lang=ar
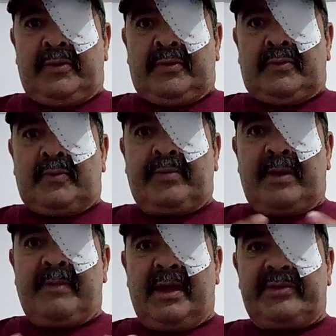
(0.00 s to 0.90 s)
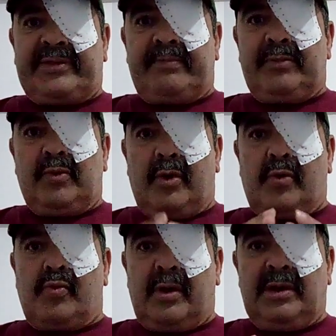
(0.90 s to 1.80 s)
وبلا ما نسميوه
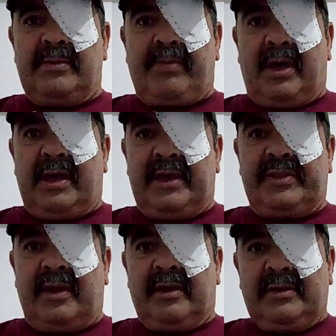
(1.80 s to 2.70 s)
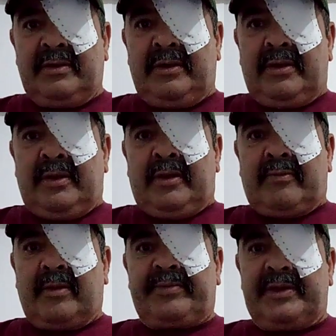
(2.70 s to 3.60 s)
هو اللي بغا هيدا
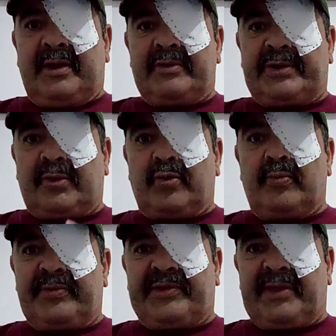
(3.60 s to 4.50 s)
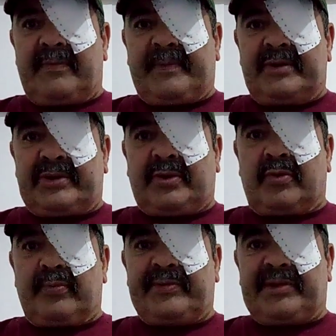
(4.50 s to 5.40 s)
فهمتي كنشكرو بزاف كنشكرو
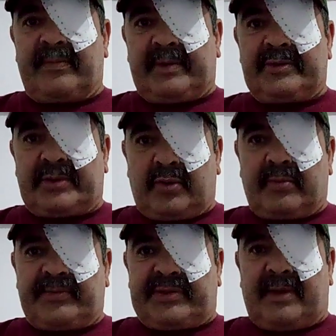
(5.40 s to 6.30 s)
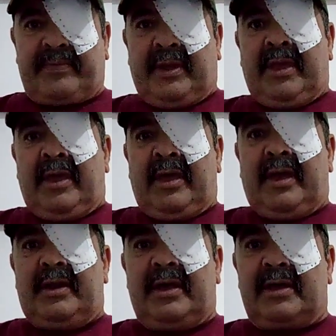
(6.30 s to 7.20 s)
بزاف كنشكرو بزاف
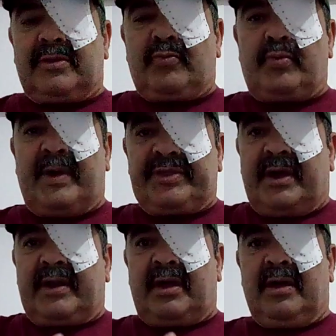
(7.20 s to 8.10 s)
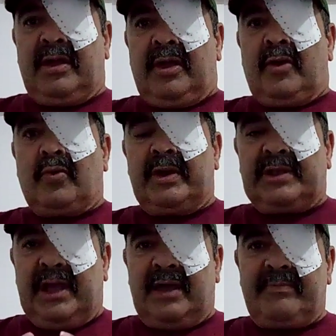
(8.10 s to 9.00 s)
على هاد المبادره وهاد
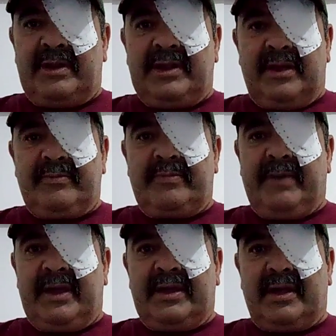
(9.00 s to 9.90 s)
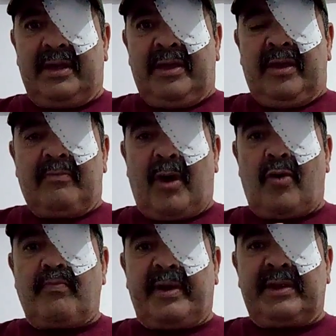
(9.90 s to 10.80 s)
العمل اللي عمل معايا ما
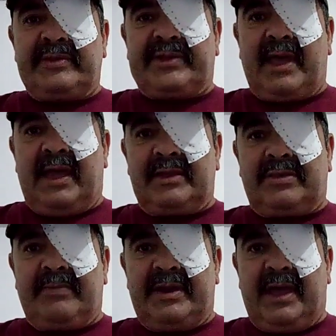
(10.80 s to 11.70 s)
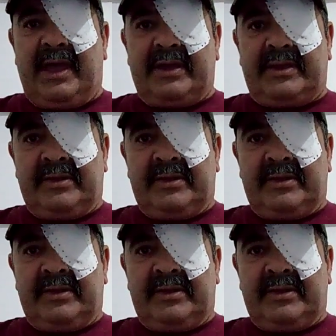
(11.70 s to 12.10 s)
عمري نسى حد مناحي